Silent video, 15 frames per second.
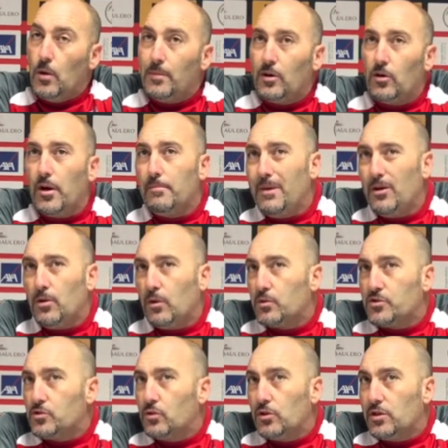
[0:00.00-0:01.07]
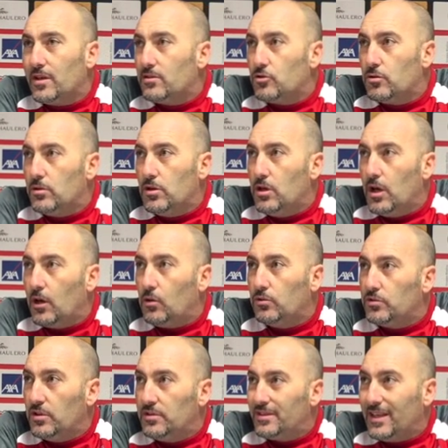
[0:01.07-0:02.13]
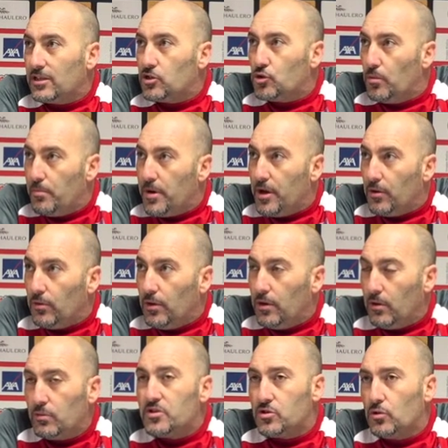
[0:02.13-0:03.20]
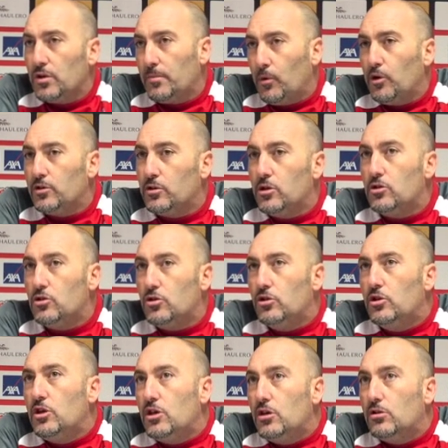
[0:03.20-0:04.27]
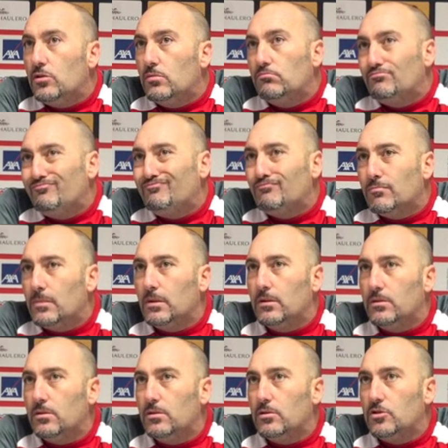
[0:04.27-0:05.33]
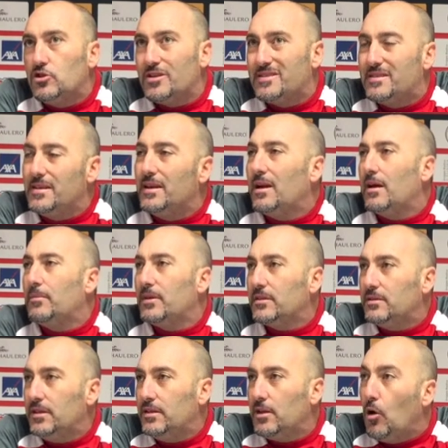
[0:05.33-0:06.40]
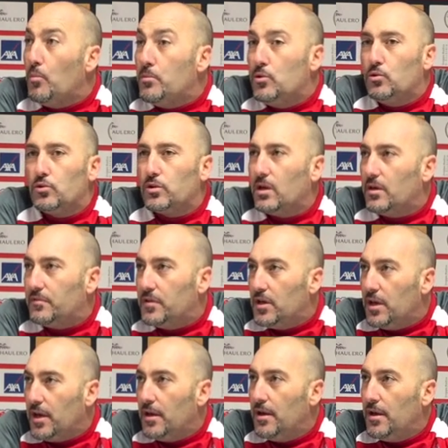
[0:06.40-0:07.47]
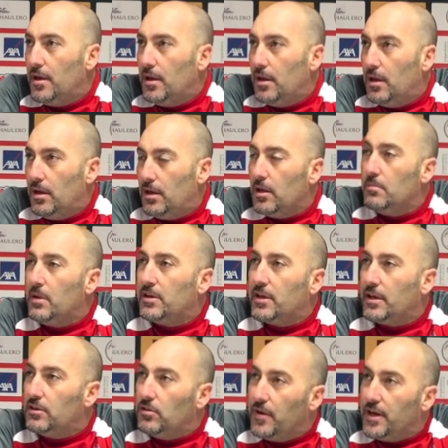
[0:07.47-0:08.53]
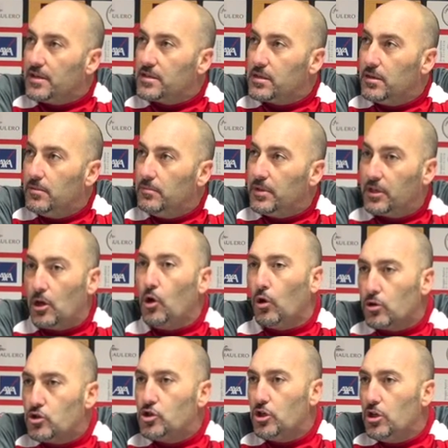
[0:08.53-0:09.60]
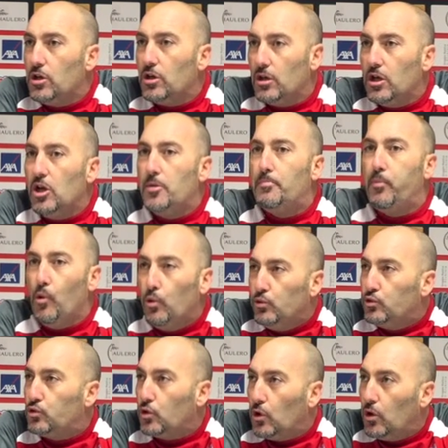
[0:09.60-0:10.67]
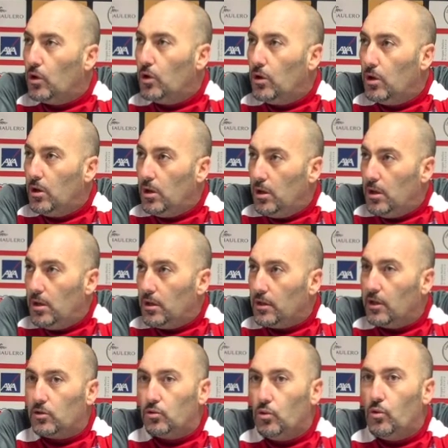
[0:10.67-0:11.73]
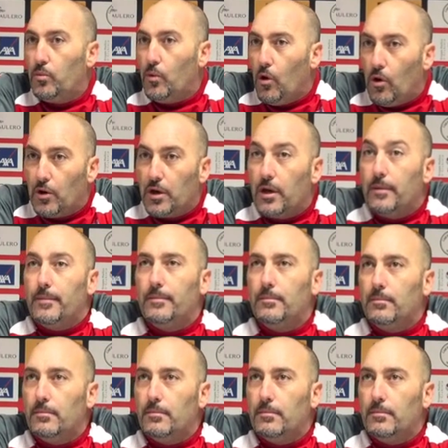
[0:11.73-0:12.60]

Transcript: No, ma non è mai una questione di, di, accontentarsi o meno, è una questione poi di, di gestire la partita un minuto dalla fine in maniera diversa, perché oggi il punto che tu vuoi,